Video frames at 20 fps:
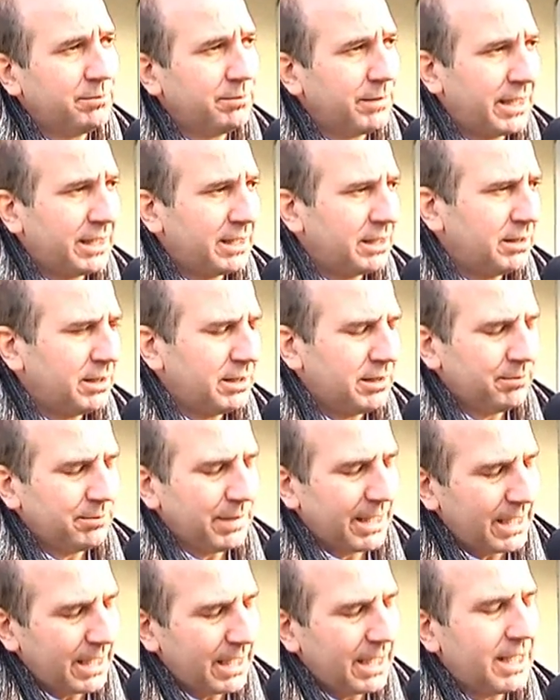ma,
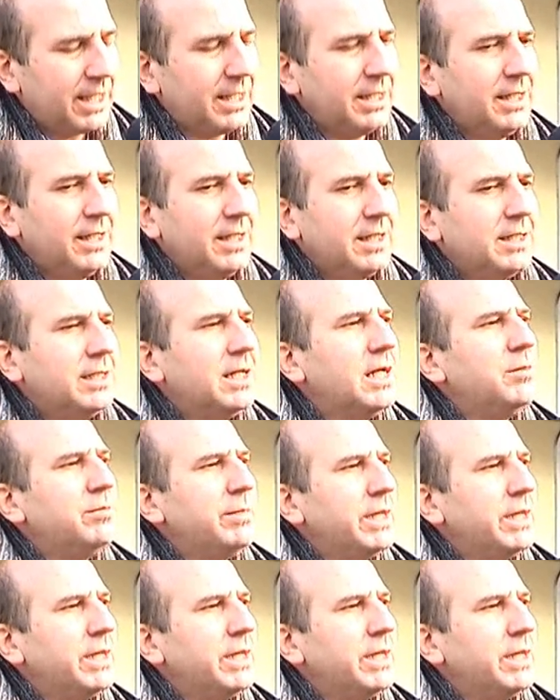marea nel